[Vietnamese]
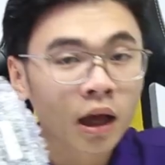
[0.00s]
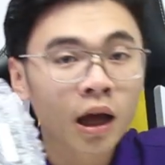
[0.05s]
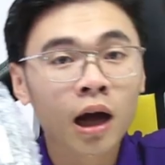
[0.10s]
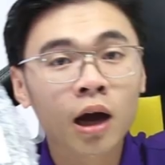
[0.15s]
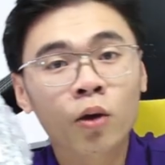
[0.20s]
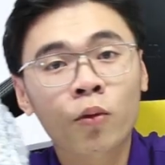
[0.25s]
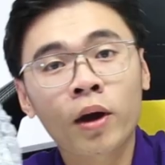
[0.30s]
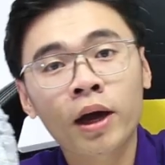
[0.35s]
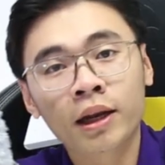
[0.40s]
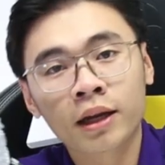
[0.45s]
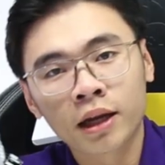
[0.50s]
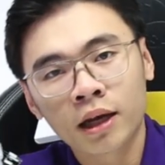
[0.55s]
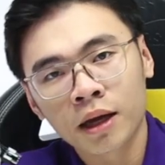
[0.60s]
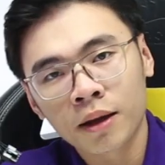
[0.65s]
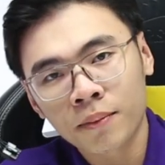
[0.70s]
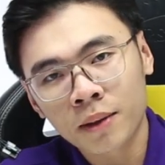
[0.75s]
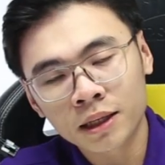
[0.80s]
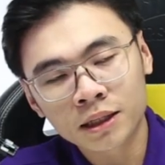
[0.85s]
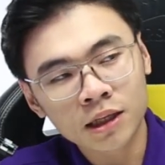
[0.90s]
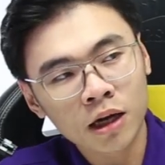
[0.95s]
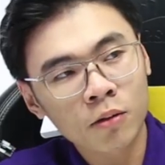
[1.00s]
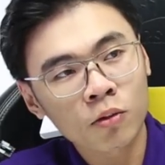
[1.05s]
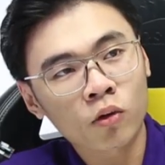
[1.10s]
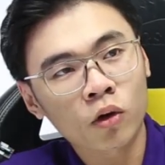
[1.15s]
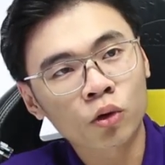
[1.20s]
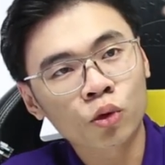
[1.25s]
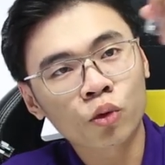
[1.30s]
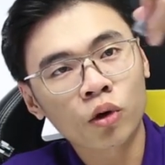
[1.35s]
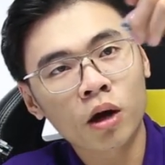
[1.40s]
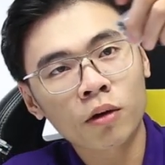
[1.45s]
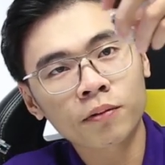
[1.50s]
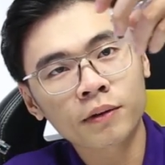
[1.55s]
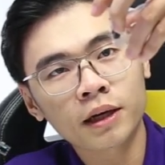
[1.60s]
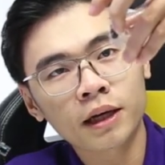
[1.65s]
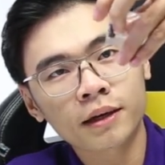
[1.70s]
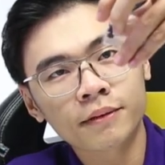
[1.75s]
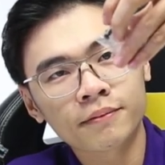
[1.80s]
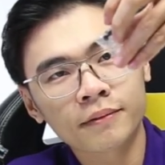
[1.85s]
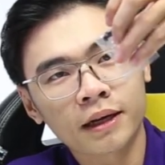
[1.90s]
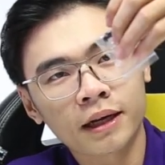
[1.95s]
à quên bên trong còn túi ốc
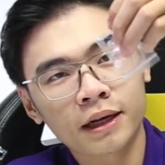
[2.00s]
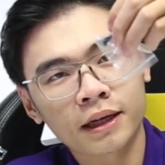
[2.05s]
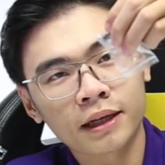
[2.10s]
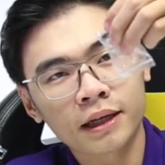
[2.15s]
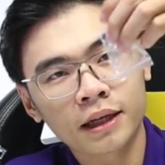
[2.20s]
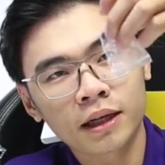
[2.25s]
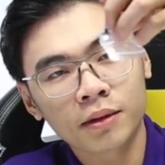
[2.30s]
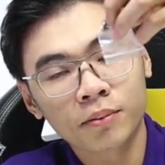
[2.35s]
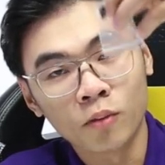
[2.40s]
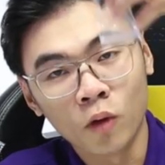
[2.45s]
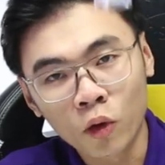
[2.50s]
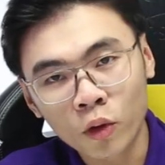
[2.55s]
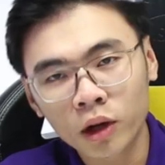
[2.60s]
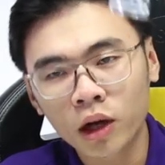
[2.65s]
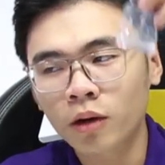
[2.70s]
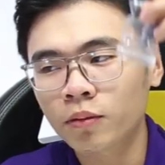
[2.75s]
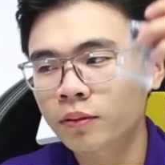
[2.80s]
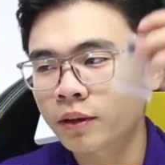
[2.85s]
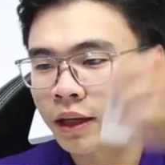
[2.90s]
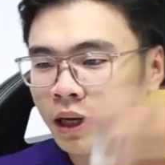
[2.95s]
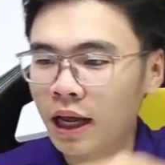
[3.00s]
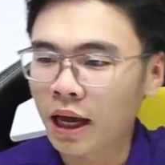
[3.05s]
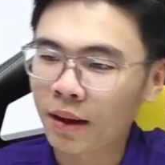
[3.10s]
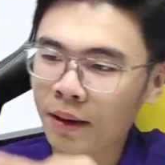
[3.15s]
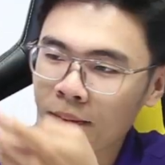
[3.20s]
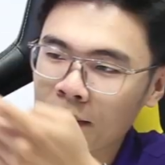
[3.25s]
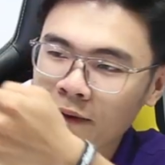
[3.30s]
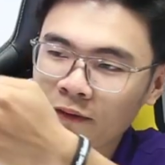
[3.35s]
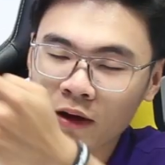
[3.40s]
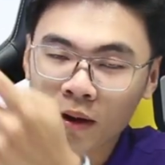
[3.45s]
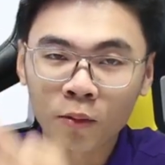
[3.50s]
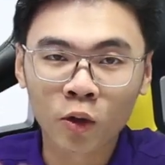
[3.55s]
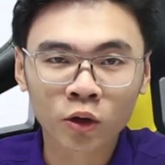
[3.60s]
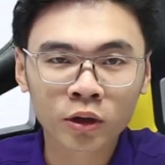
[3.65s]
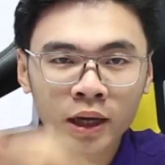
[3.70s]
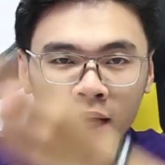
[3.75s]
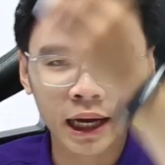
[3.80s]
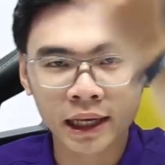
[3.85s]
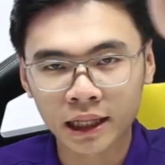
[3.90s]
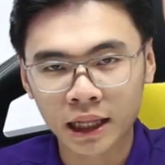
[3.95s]
nữa đấy bốn con ốc thì để bắt vào
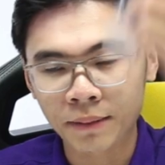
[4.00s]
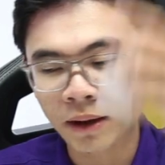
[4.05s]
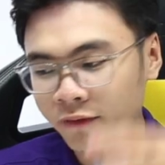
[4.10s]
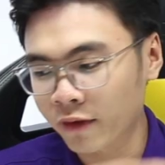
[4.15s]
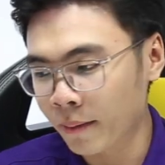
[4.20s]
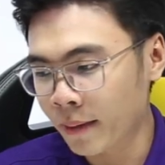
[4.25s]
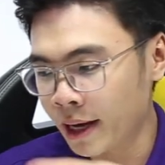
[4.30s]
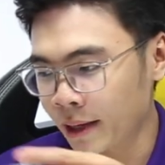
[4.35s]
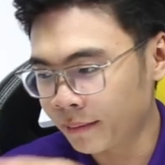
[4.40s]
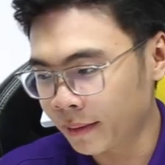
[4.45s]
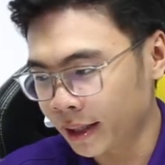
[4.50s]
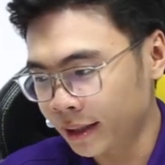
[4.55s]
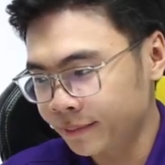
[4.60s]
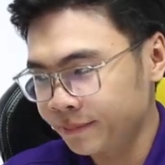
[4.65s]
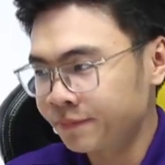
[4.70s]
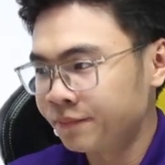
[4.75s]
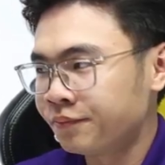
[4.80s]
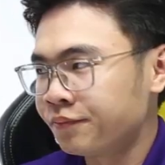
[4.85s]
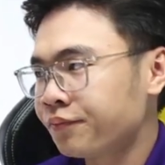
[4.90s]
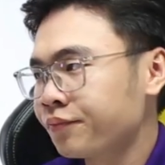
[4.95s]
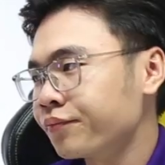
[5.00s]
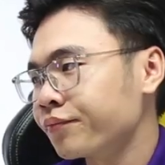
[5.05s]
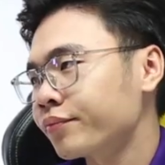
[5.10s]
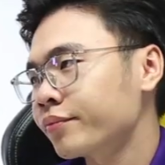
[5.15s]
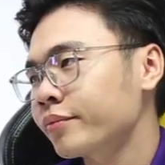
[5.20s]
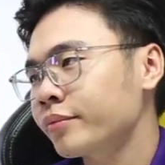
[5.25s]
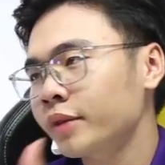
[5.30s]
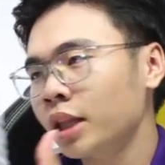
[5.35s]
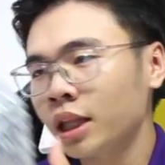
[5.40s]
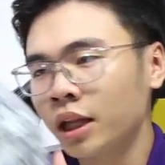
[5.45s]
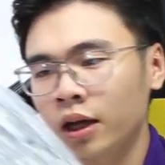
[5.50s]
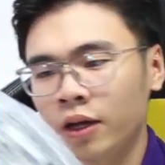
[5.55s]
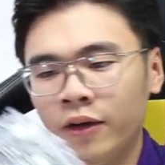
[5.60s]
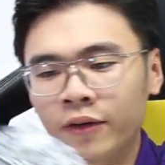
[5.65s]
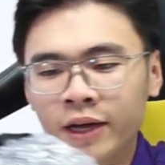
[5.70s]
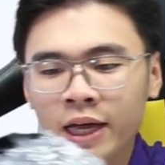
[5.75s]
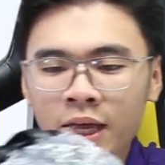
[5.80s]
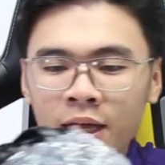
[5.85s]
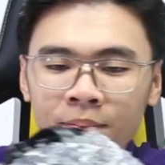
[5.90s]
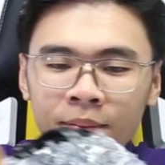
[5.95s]
bốn cạnh để bắt vào mên mà à,
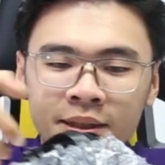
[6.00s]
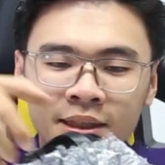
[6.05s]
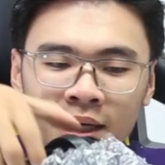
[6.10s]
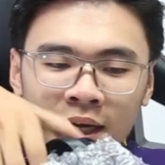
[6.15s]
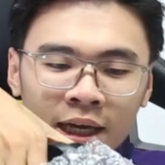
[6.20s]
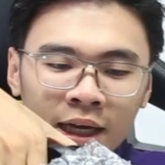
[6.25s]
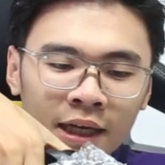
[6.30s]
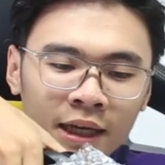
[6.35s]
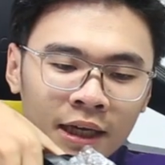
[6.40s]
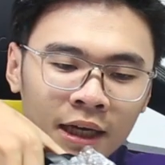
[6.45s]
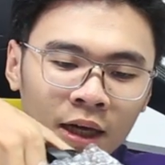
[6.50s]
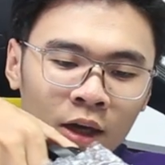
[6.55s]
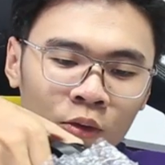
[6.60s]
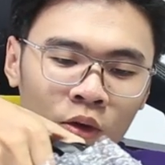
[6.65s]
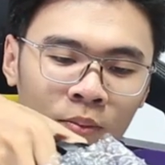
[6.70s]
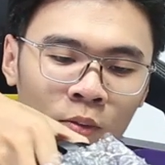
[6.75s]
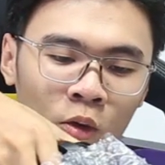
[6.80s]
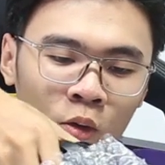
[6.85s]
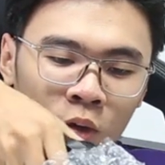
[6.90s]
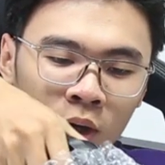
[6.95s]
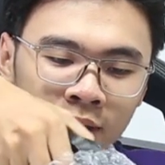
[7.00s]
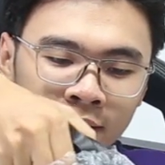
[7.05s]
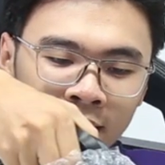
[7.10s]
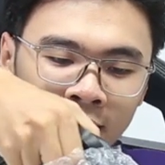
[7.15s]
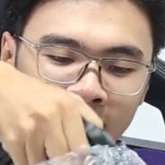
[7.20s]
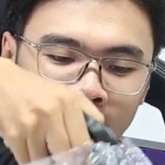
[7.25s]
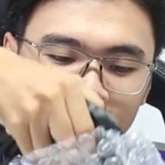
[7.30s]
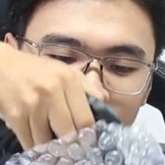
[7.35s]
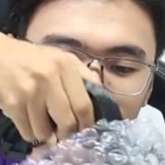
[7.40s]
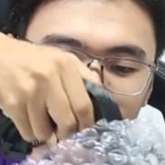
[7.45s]
ok mình sẽ lấy luôn bộ nguồn ra